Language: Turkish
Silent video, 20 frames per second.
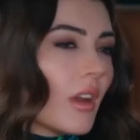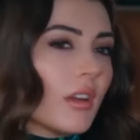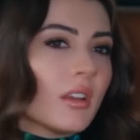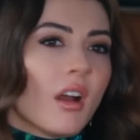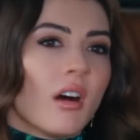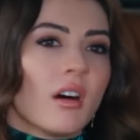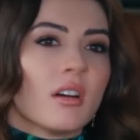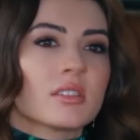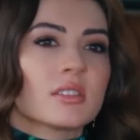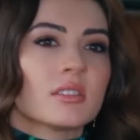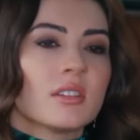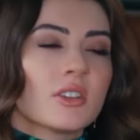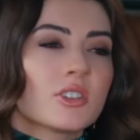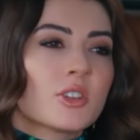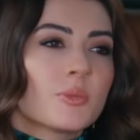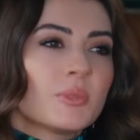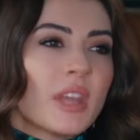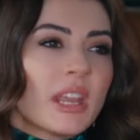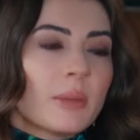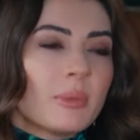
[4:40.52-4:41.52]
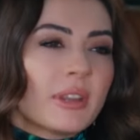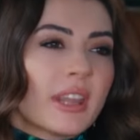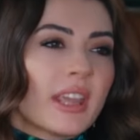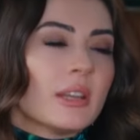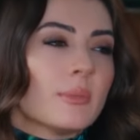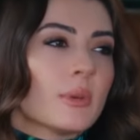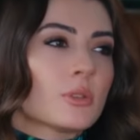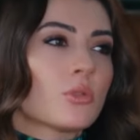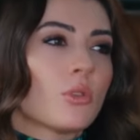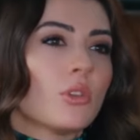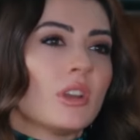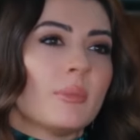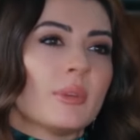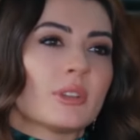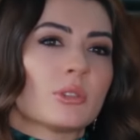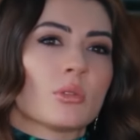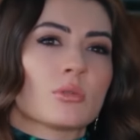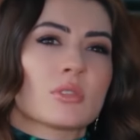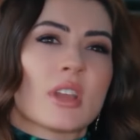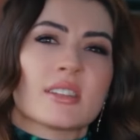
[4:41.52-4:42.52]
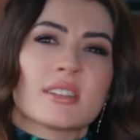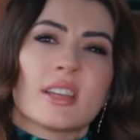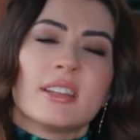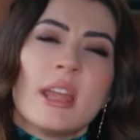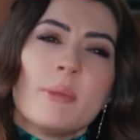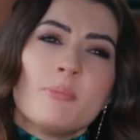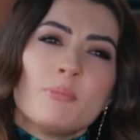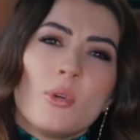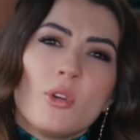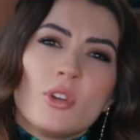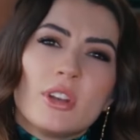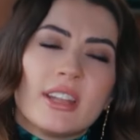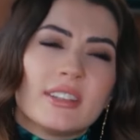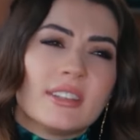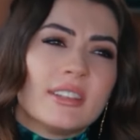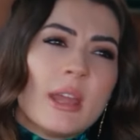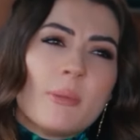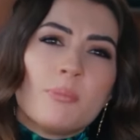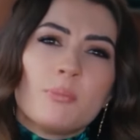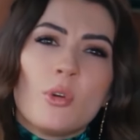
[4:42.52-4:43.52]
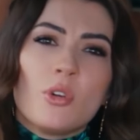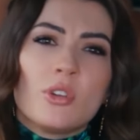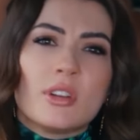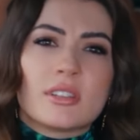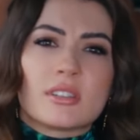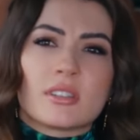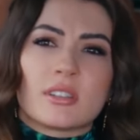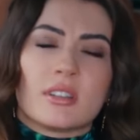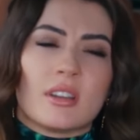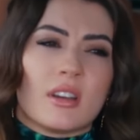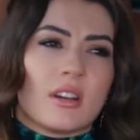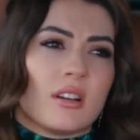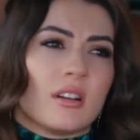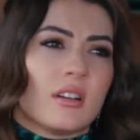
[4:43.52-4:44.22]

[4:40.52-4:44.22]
Ay ağzını açıp tek bir kelime söylemedin Ozan. Sen hep böyleydin, hep böylesin ya.